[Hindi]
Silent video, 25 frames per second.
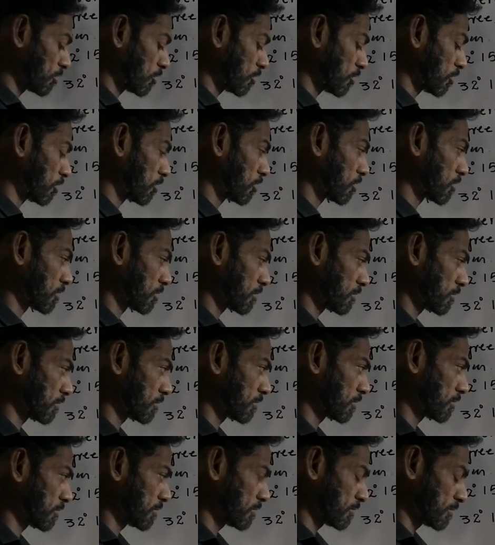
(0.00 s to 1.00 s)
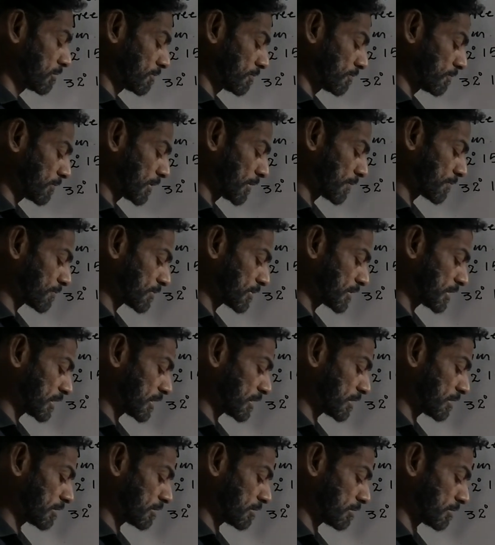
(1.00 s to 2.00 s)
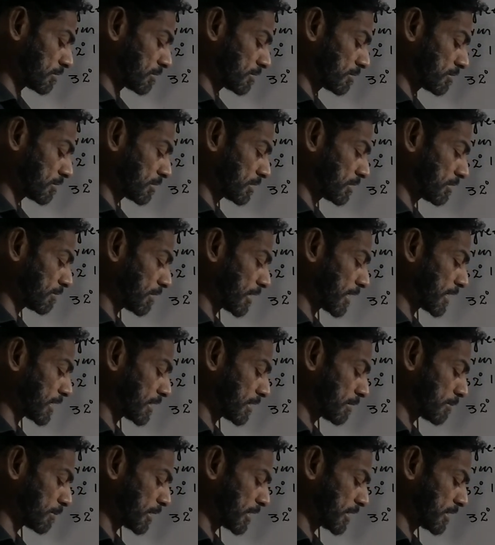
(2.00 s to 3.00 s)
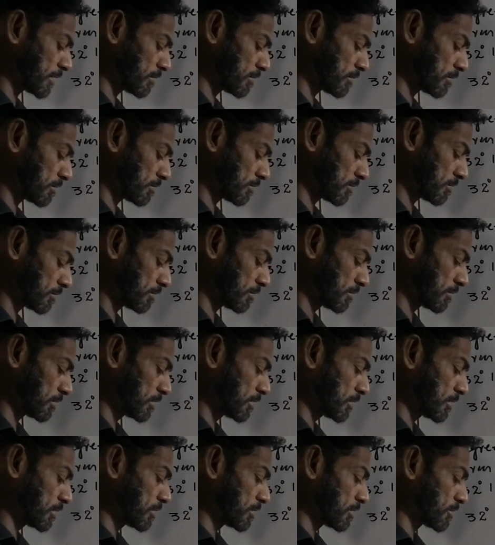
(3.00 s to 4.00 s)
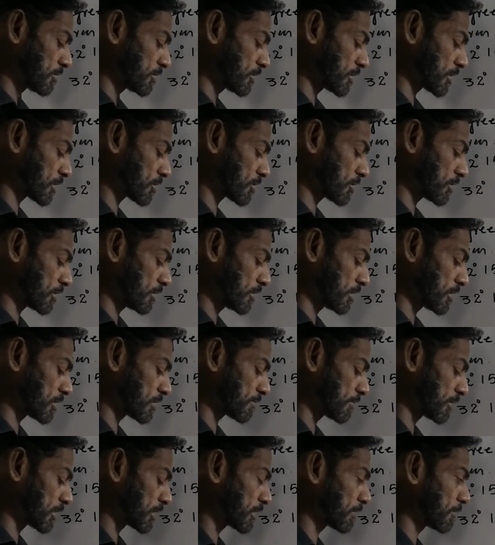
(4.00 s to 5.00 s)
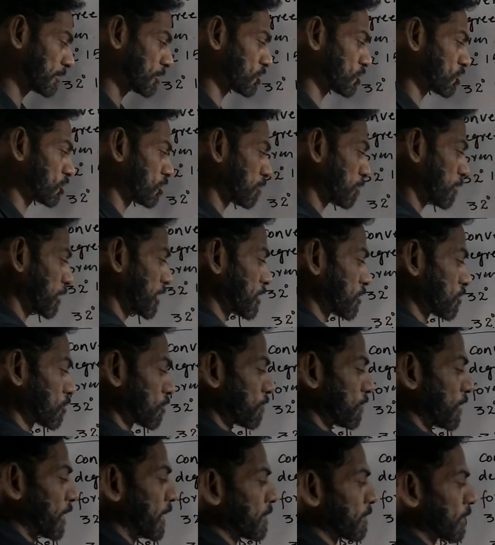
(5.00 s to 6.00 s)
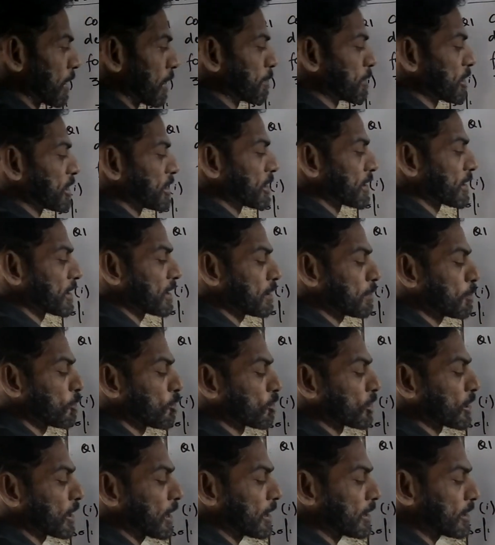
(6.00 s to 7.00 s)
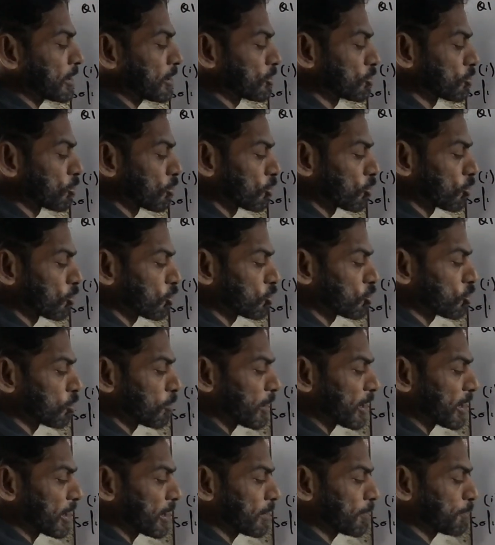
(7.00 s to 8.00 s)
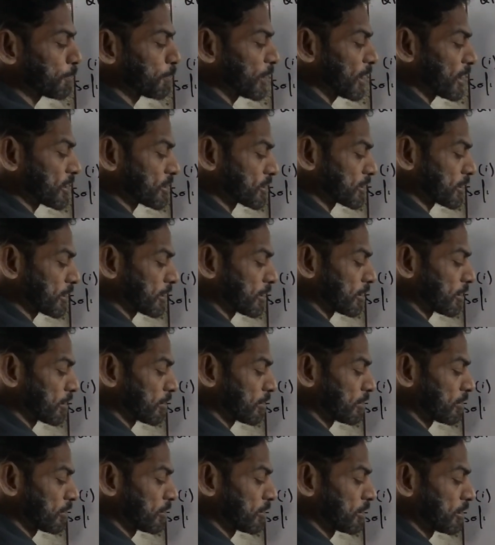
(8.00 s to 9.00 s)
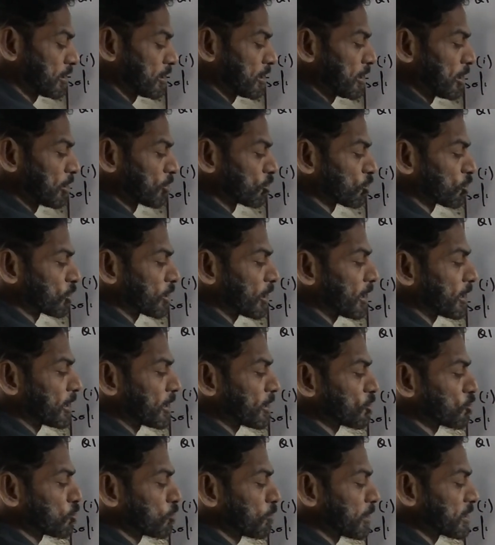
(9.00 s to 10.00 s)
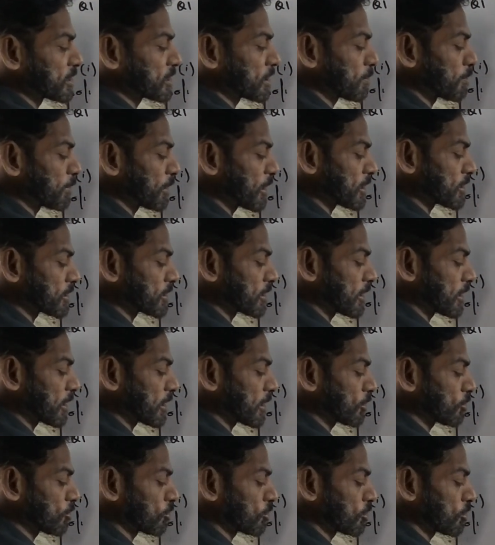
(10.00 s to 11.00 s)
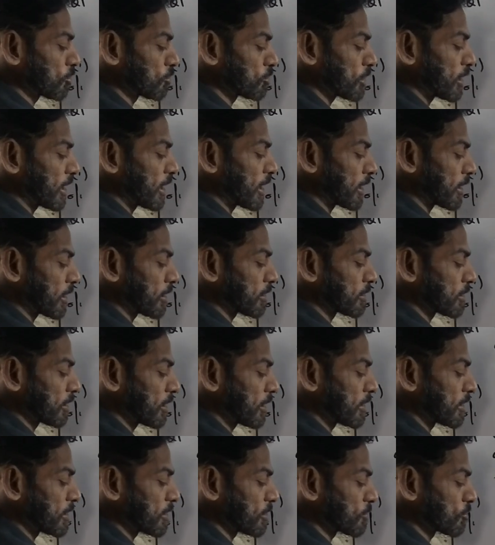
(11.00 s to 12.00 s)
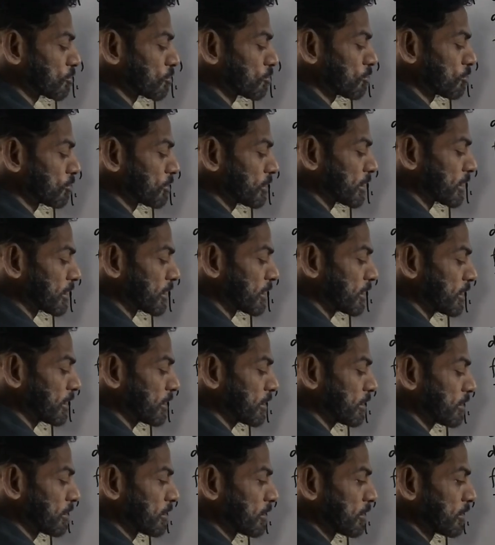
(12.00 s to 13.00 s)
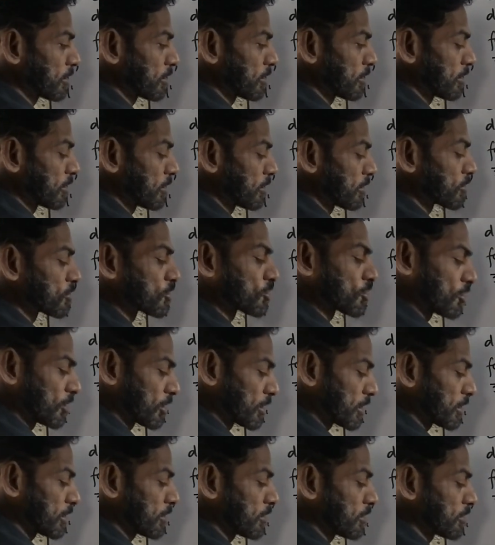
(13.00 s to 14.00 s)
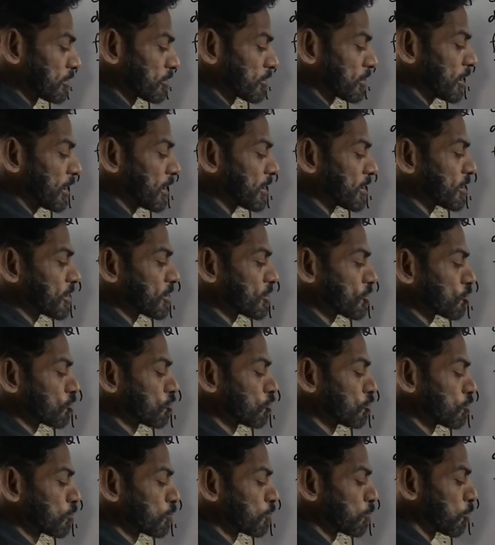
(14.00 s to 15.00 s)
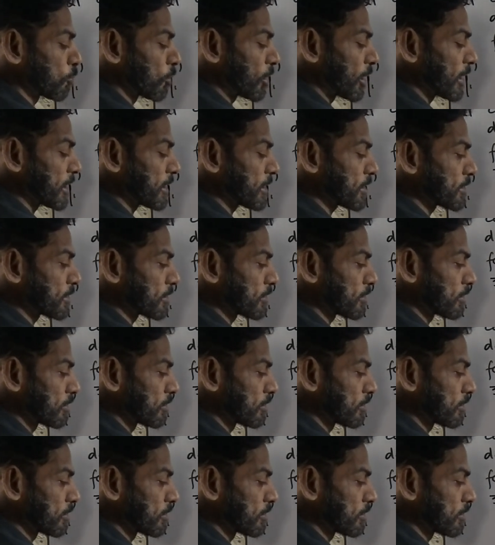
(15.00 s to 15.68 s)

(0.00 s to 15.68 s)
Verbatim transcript: और 15 डिवाइडेड बाय 60 दिस विल गिव यू 0.25 अब ये डिग्री में हो गया इन दोनों को दोबारा प्लस कर लें तो 32 में से प्लस करेंगे तो ये हो जाएगा 32 डिग्री सॉरी 32.25